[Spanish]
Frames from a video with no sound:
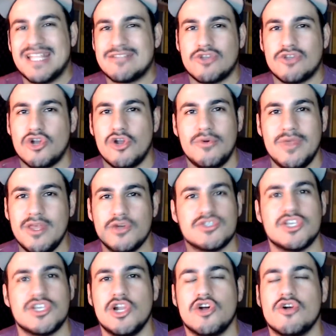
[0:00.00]
todos los
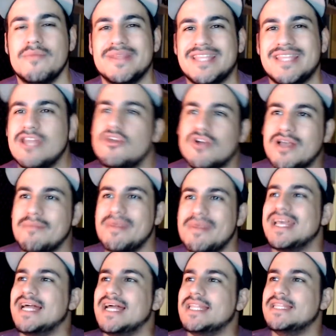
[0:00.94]
videos y los comentarios, que
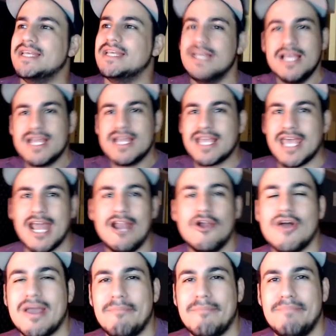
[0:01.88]
me digan qué es
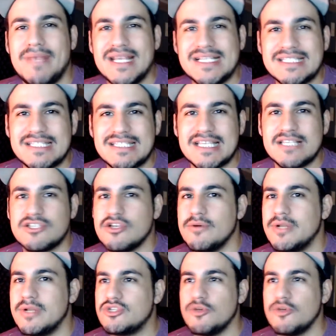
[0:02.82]
lo que piensan
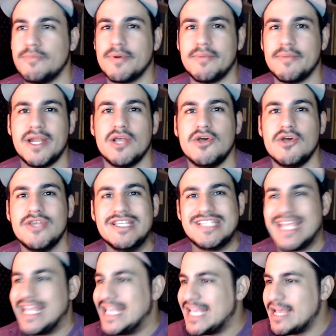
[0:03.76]
sobre Super Mario
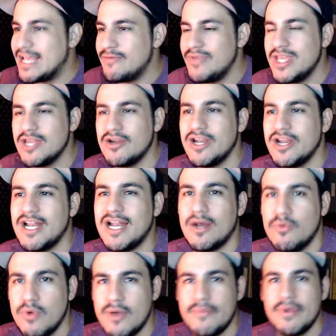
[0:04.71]
Odyssey, qué vieron en
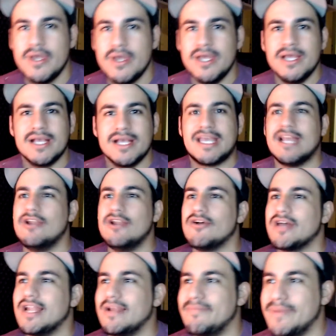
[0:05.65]
la web, qué es
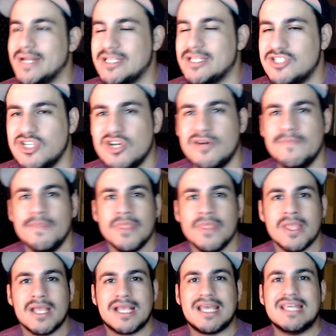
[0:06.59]
lo que les pareció,
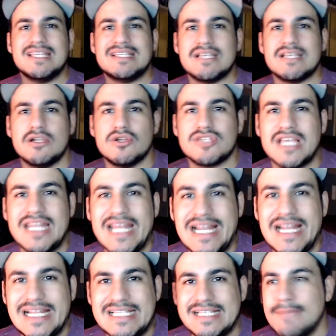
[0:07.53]
qué dicen los
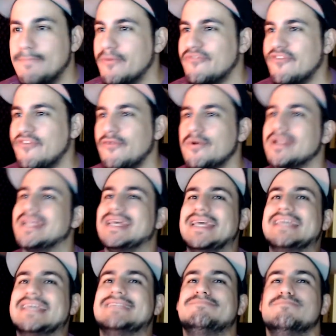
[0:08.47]
análisis. Por favor,
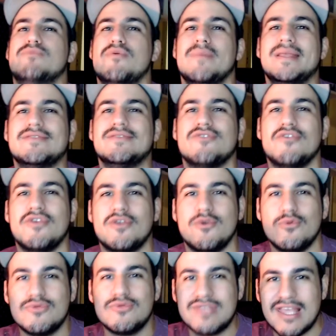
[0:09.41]
es momento de
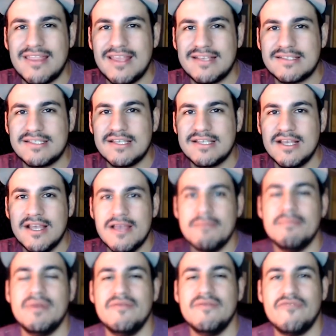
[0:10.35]
que ustedes
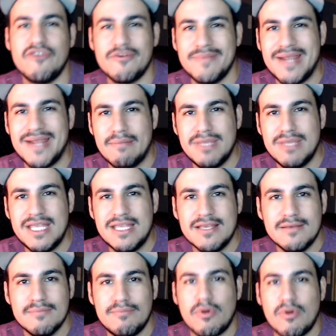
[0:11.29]
me informen a mí,
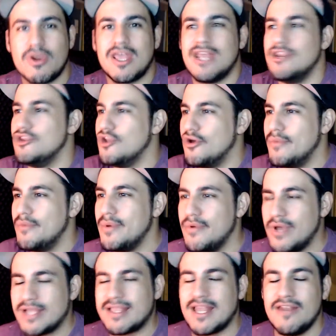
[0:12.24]
porque no me
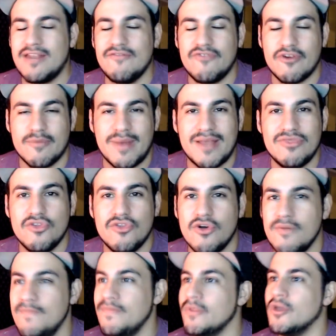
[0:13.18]
voy a estar
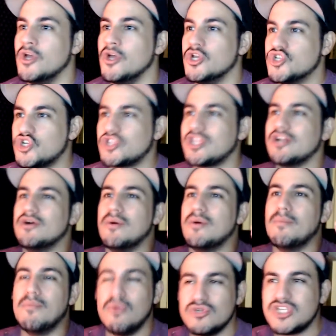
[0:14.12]
informando. Yo
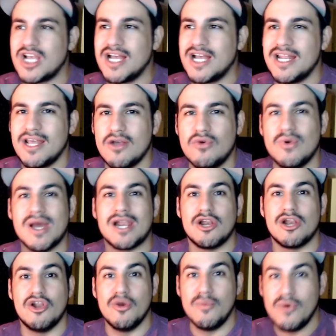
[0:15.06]
tengo muchas ganas de jugar,
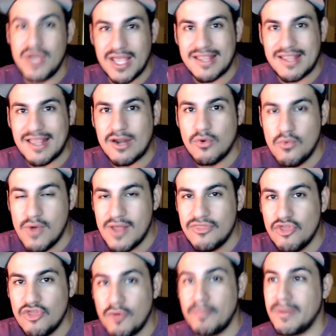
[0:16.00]
lo voy a estar
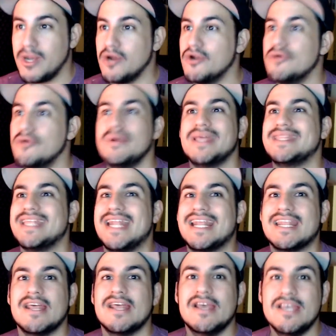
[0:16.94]
jugando, pero no voy a
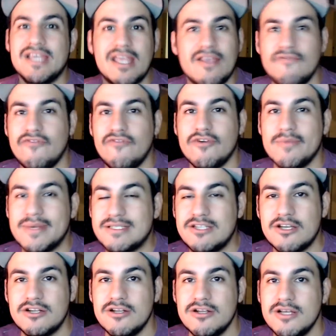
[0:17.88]
tener
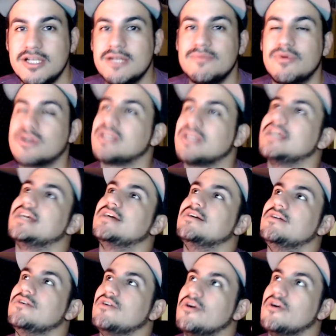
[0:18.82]
información porque
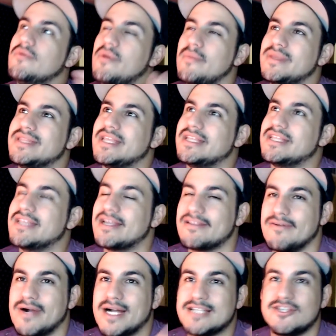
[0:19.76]
obviamente
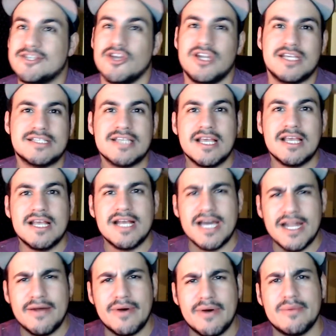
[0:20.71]
estar de vacaciones,
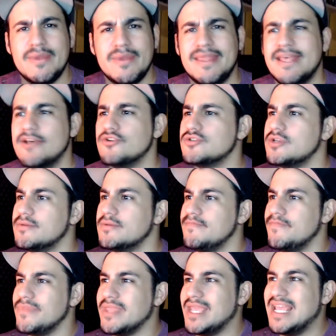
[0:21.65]
grabar videos,
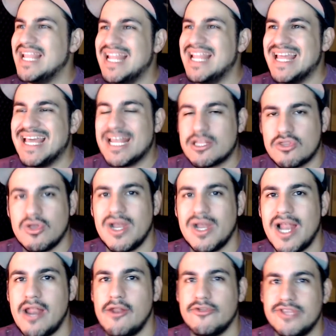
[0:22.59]
y leer
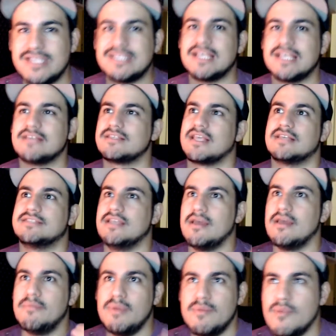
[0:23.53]
todas las noticias,
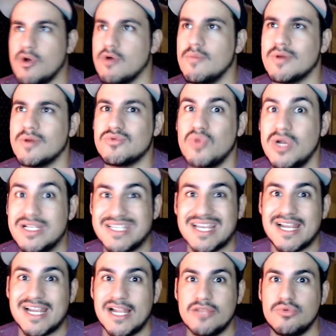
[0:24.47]
así mismo como
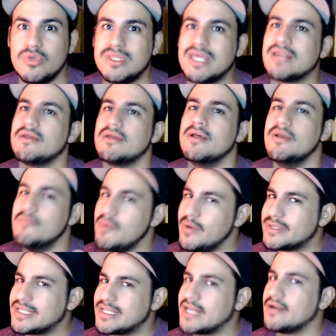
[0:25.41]
actualizarle el Twitter,
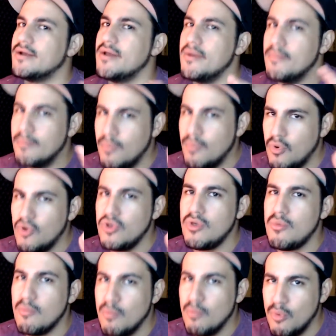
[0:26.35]
me va a ser
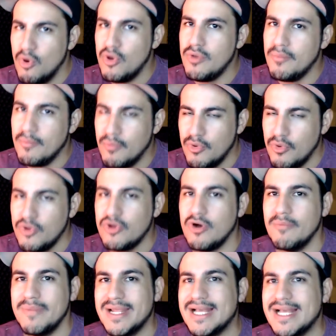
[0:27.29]
muy, muy, muy
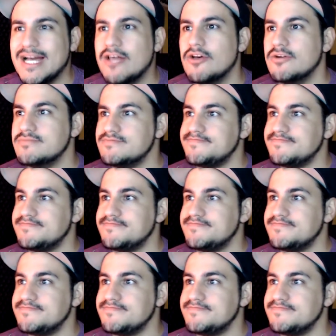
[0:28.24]
complicado.